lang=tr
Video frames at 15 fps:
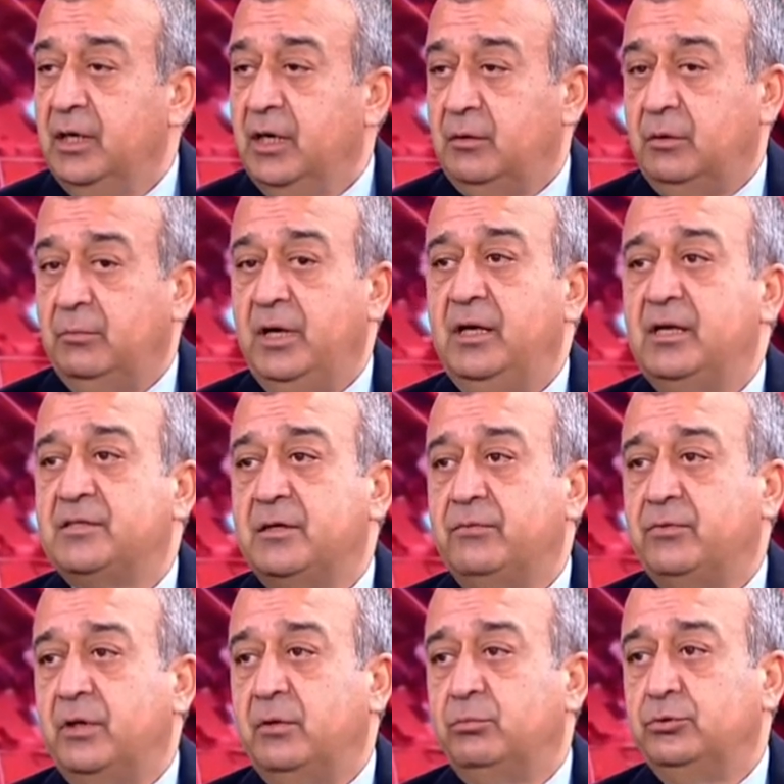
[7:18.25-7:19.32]
Ama maalesef
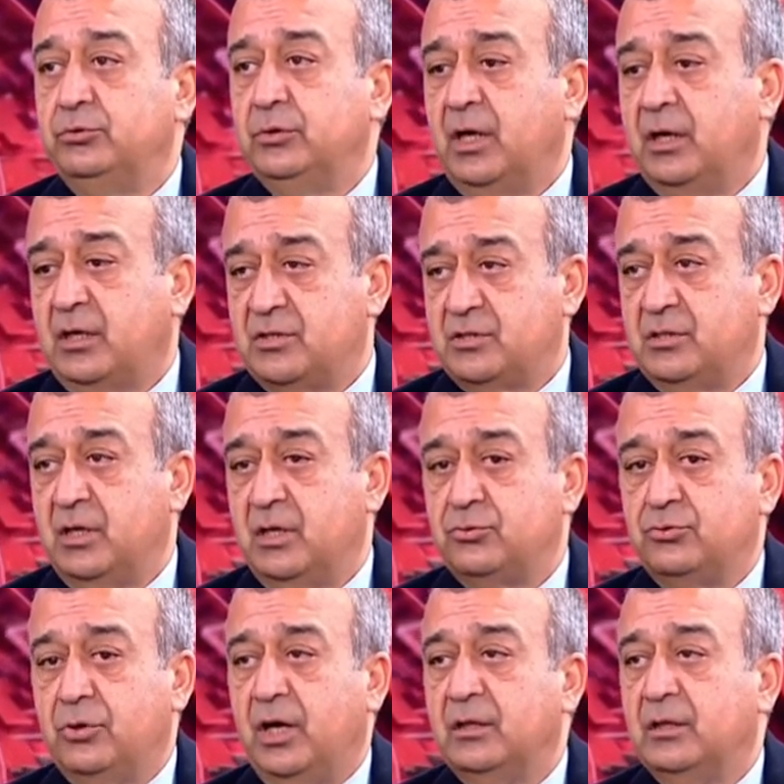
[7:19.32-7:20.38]
bunun arkasından
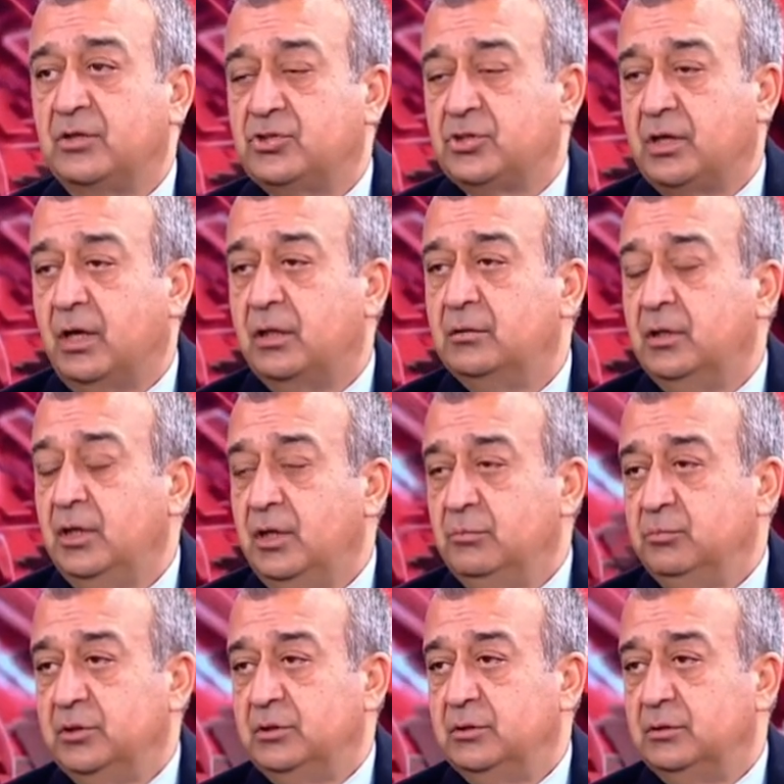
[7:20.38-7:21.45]
şu anda çıkan
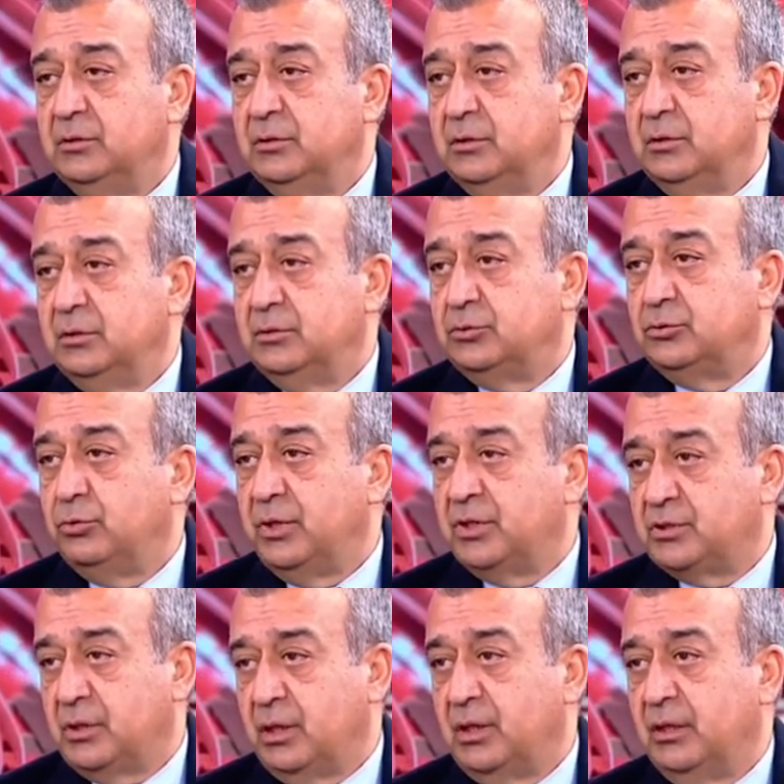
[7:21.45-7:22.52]
bir e,
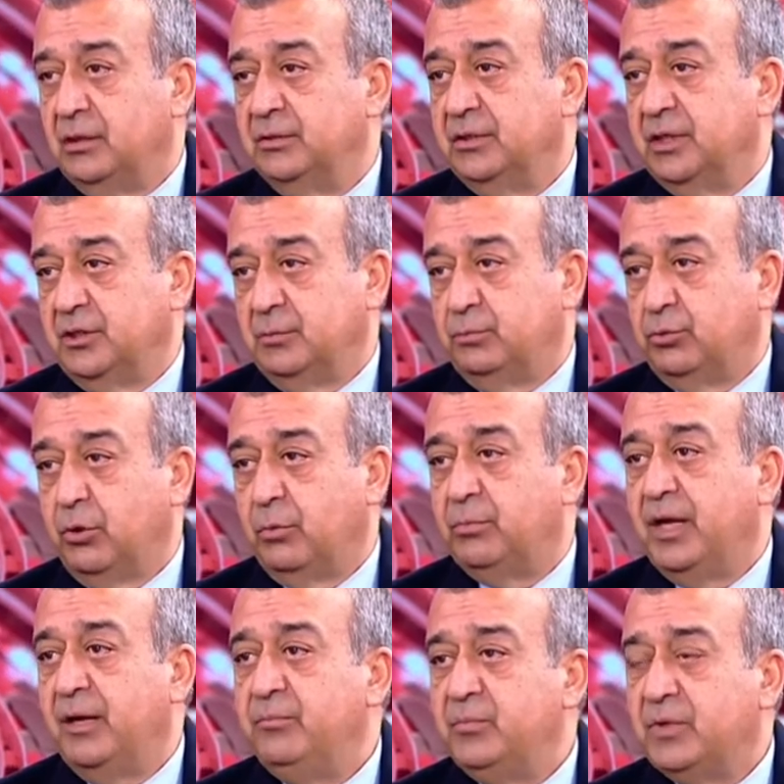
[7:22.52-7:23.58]
Süveyş kanalındaki
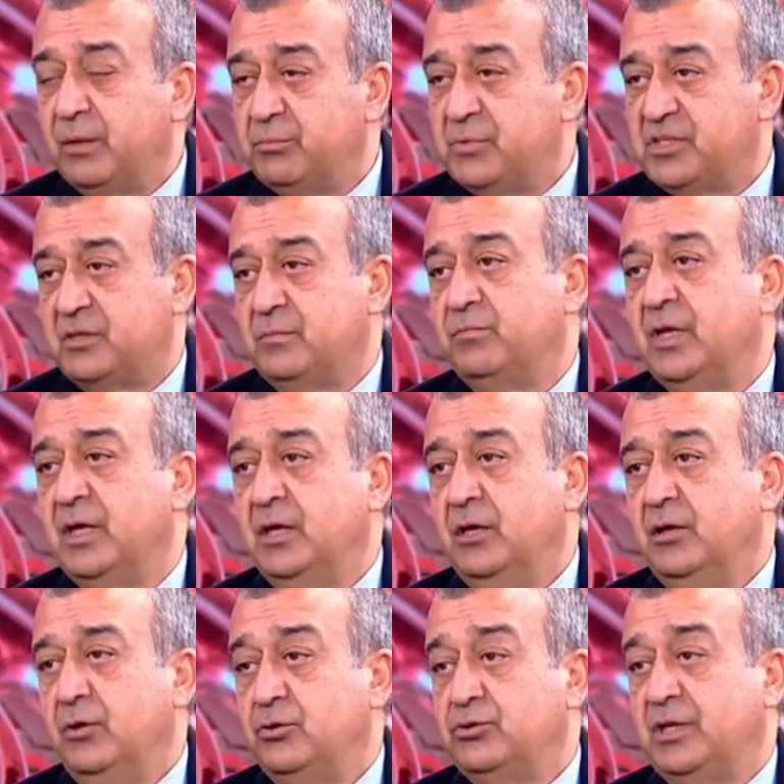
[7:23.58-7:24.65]
problem de bizim
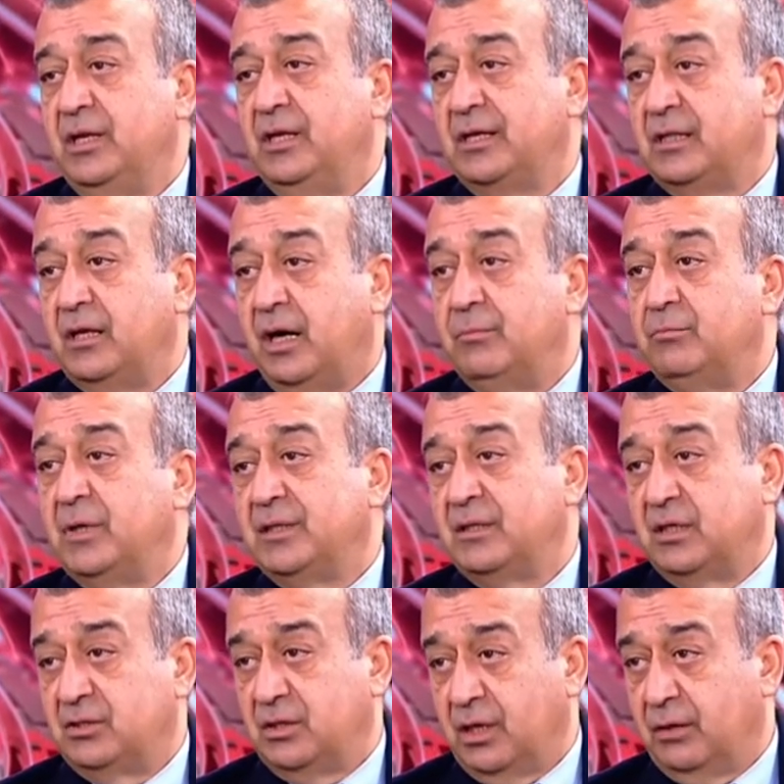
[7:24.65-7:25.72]
özellikle ham
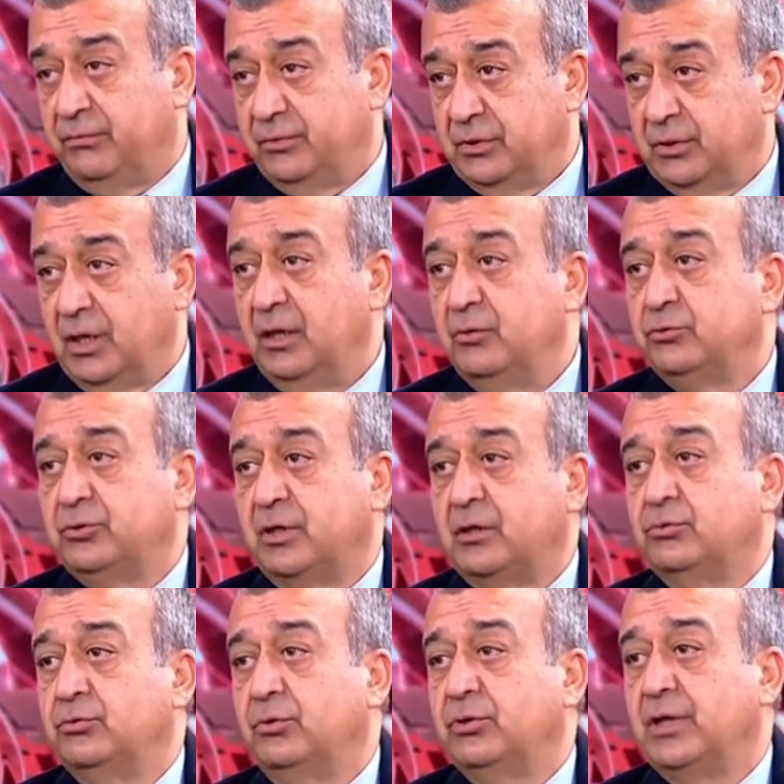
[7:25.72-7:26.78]
madde tarafında,
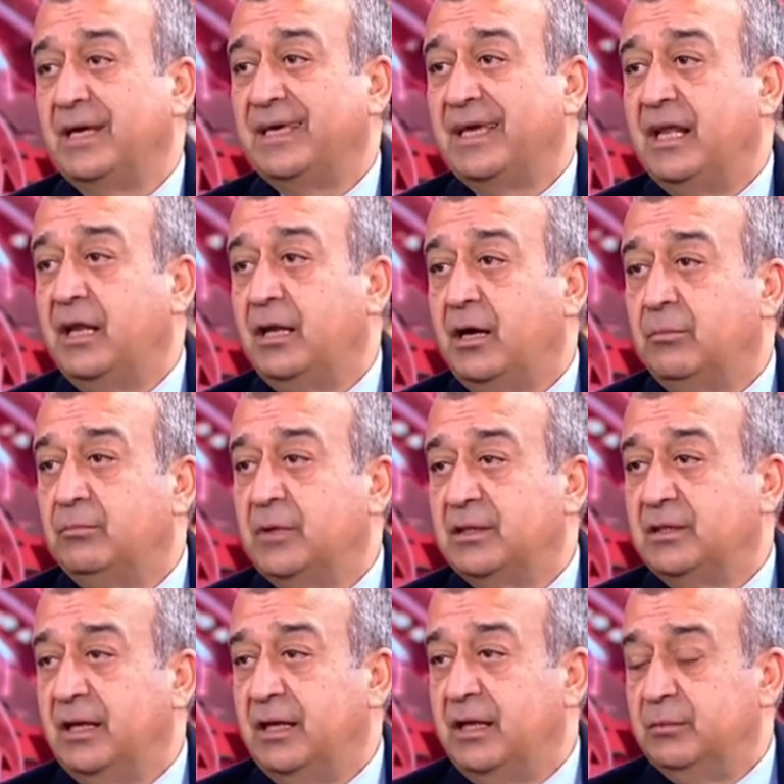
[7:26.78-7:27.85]
uzak doğudan gelen ham
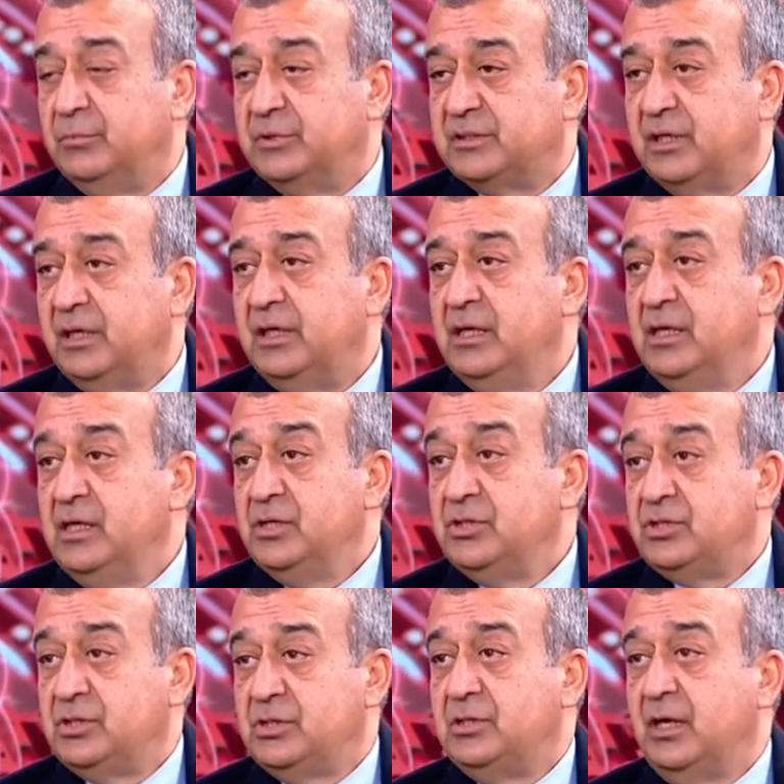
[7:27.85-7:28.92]
maddelerimizde
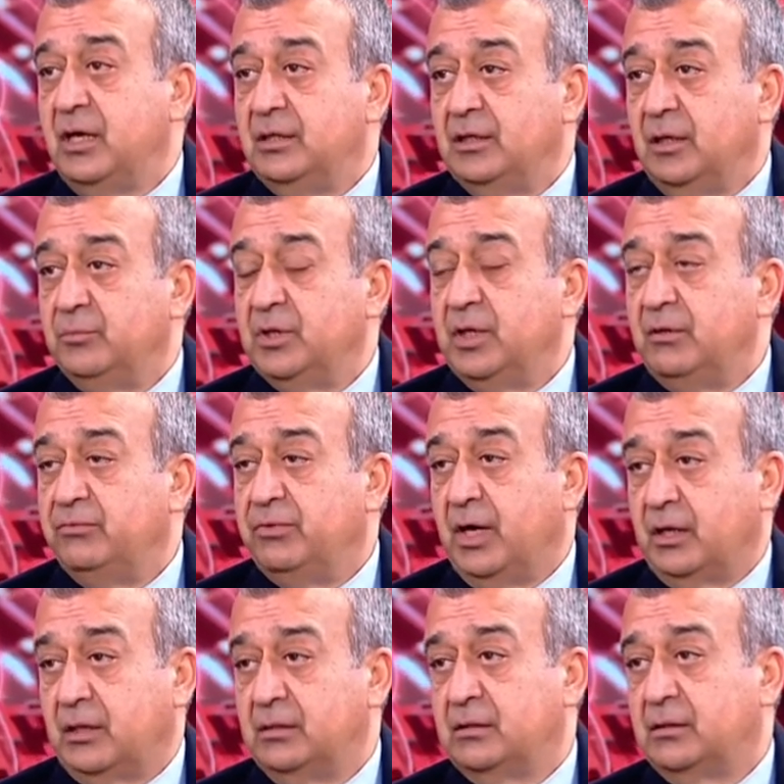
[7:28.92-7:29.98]
ciddi anlamda
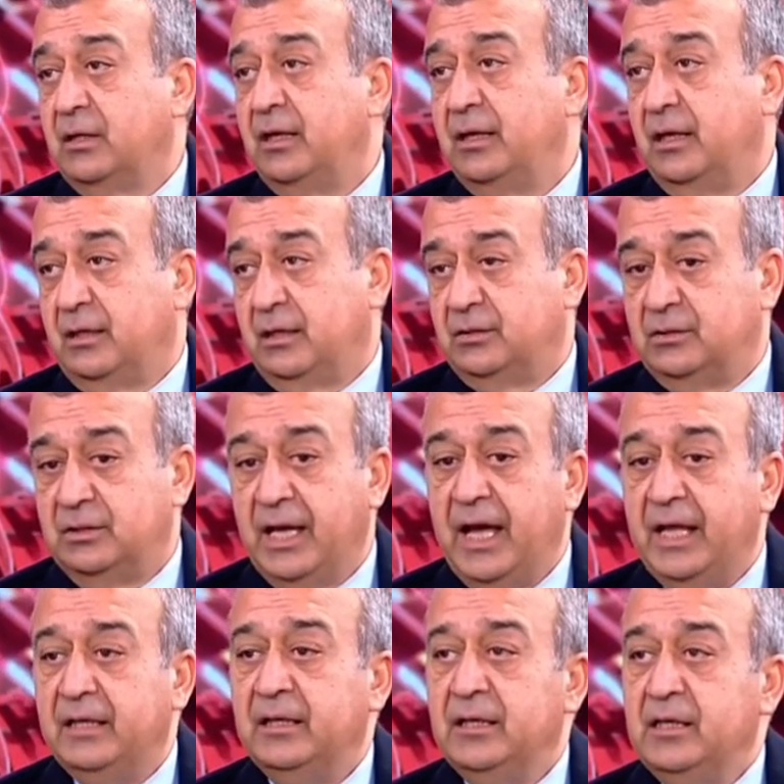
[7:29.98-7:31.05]
farklılıklar yarattı.
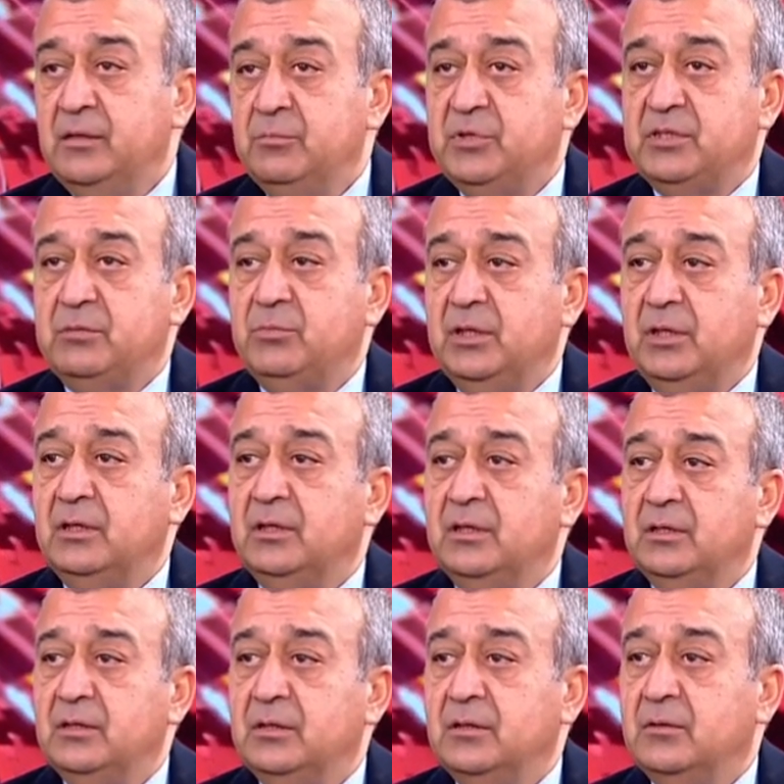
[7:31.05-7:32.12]
Yani bizim ne
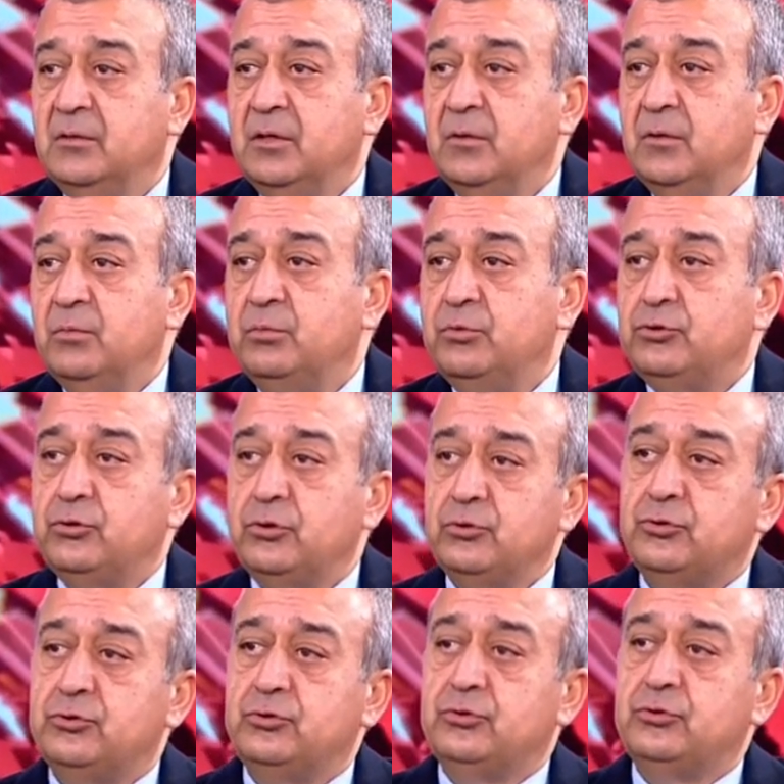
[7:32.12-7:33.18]
kadarlık mesela son şu,
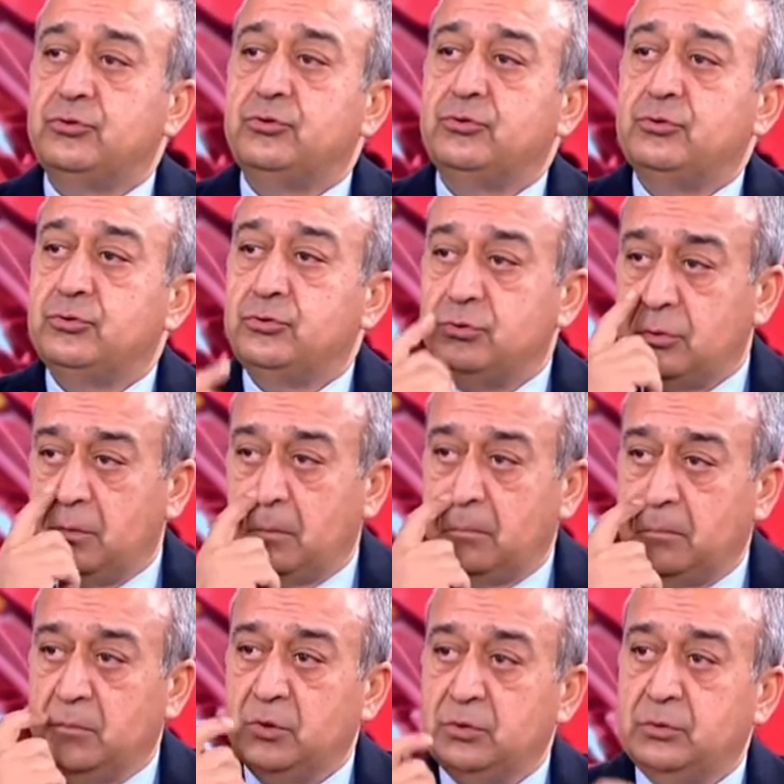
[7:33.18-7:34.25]
şu bir ayın
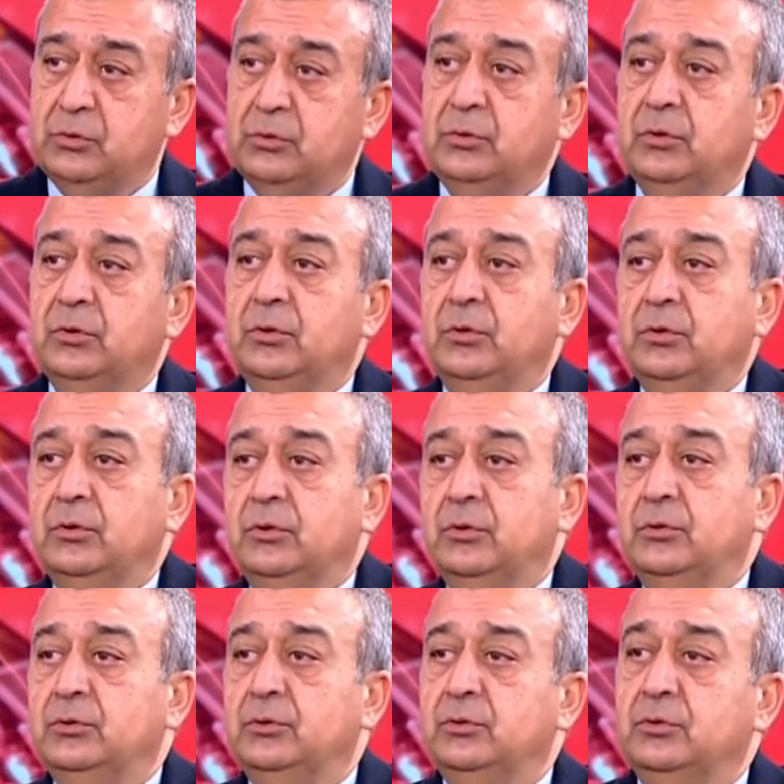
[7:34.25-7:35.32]
etkisi, birkaç haftanın
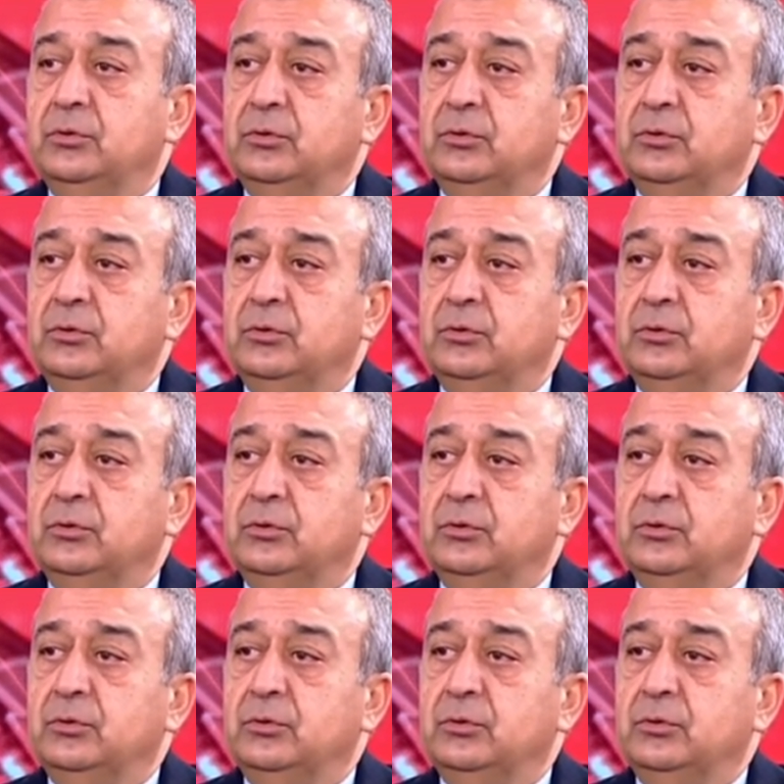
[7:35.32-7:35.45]
etkisi ne kadar